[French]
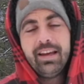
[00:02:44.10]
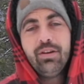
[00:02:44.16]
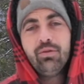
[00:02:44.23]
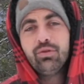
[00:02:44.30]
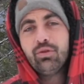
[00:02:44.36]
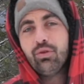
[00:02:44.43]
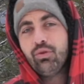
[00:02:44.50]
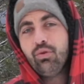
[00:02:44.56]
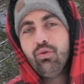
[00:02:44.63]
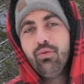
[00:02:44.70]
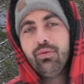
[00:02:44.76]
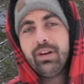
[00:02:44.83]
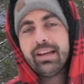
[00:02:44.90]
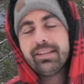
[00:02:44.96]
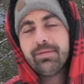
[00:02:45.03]
et on se
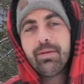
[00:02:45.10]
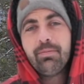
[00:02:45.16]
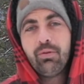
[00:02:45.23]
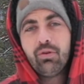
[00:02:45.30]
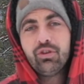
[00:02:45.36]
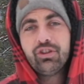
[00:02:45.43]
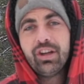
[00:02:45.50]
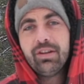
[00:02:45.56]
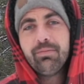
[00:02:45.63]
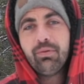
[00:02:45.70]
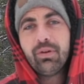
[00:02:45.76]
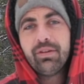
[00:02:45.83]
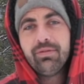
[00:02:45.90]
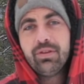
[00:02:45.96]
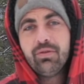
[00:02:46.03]
retrouve la semaine prochaine
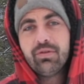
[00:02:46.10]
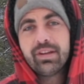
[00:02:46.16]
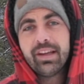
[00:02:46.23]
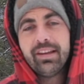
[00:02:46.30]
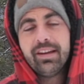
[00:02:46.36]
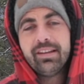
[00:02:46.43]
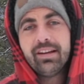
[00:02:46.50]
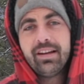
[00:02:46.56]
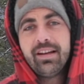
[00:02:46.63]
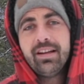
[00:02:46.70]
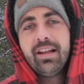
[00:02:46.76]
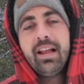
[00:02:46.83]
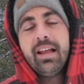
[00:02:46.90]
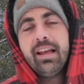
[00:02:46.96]
pour les vidéos Canada